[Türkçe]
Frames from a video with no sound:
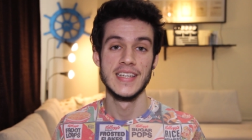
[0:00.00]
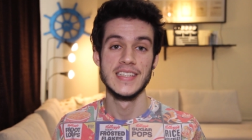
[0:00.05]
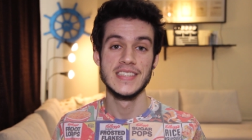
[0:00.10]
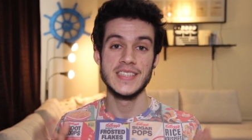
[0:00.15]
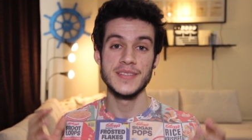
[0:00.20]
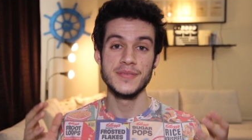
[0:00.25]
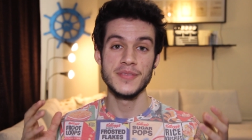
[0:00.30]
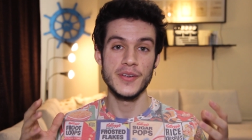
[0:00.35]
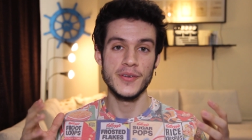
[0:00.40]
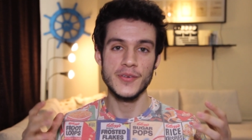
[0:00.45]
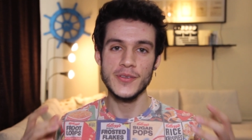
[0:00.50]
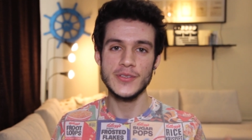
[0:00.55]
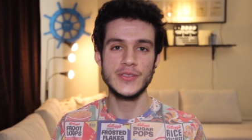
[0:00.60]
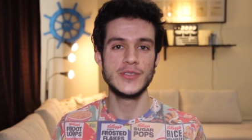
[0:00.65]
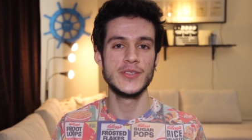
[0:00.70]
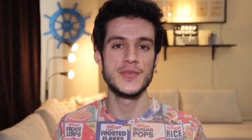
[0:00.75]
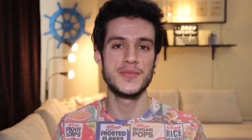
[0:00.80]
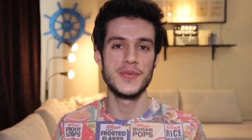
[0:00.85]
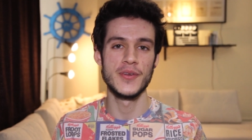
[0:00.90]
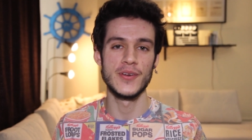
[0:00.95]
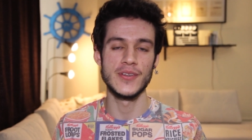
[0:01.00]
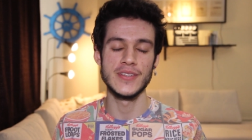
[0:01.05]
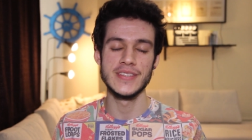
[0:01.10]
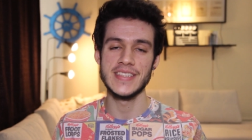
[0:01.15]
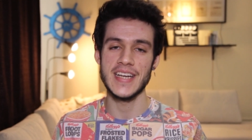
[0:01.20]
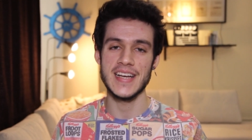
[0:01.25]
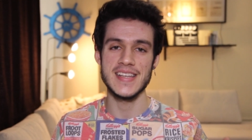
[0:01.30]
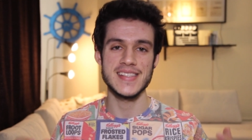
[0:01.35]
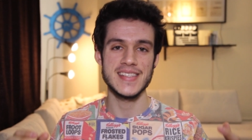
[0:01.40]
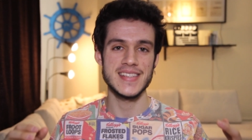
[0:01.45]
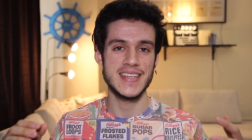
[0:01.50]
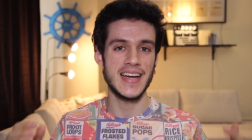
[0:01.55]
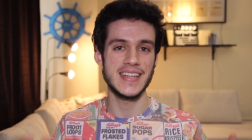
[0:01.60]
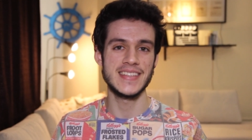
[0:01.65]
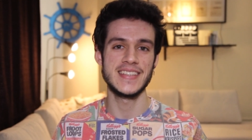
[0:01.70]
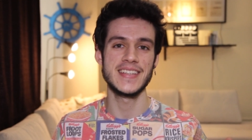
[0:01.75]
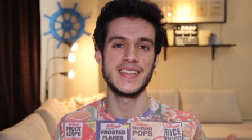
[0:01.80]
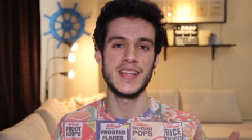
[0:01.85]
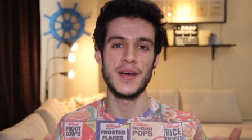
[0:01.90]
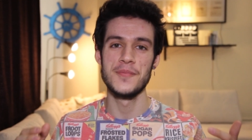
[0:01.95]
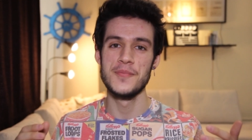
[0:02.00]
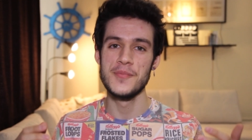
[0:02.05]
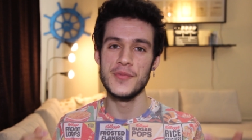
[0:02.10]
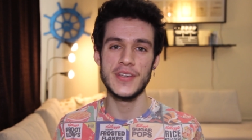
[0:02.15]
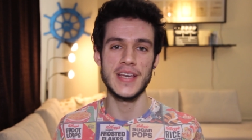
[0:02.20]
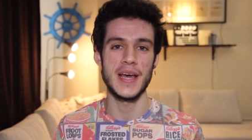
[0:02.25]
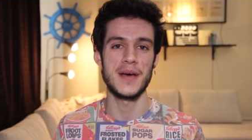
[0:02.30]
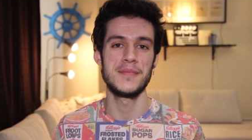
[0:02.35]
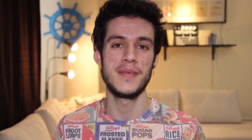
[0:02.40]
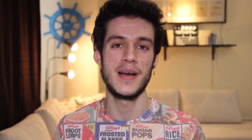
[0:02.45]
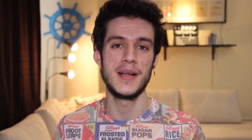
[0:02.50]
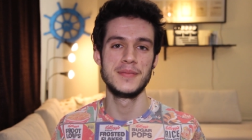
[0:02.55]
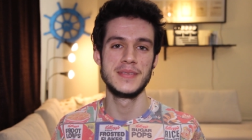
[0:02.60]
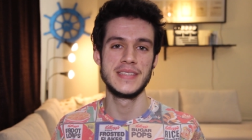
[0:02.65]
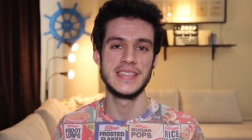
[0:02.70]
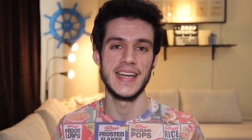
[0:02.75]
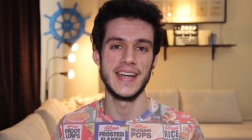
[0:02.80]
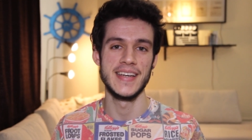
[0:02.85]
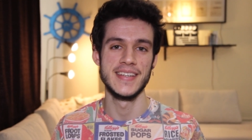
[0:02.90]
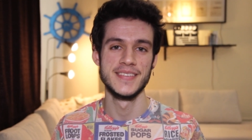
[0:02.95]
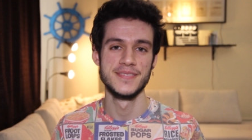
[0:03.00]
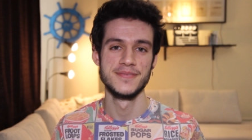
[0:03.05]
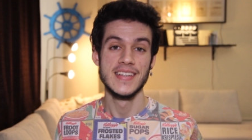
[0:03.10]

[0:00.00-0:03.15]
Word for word: Şimdi 300 bin olacağız. Gerçekten mükemmel bir şey.